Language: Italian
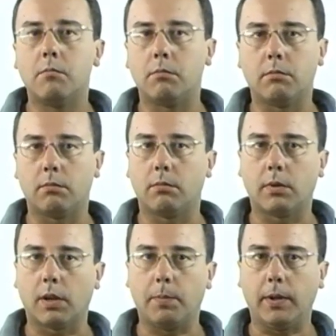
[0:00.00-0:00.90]
Mm,
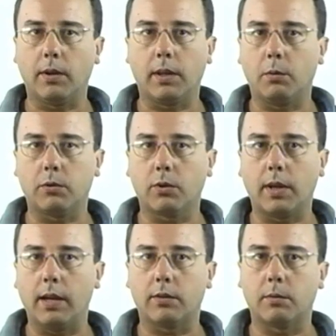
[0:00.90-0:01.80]
ripeto anche in questo
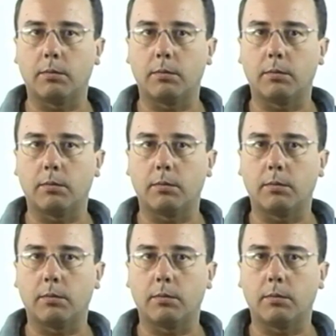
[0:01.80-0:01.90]
caso,